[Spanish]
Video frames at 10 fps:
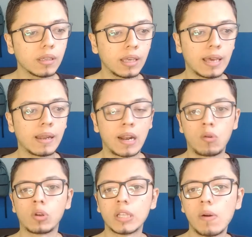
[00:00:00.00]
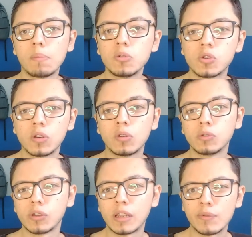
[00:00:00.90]
que recordaba mucho
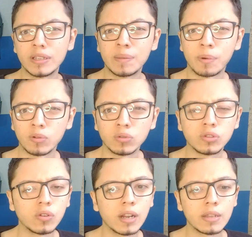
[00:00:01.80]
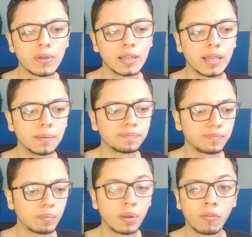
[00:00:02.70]
incluso a nivel de producción, a nivel de
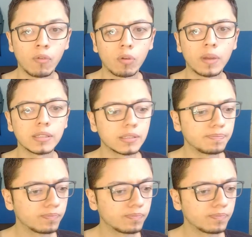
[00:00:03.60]
performance,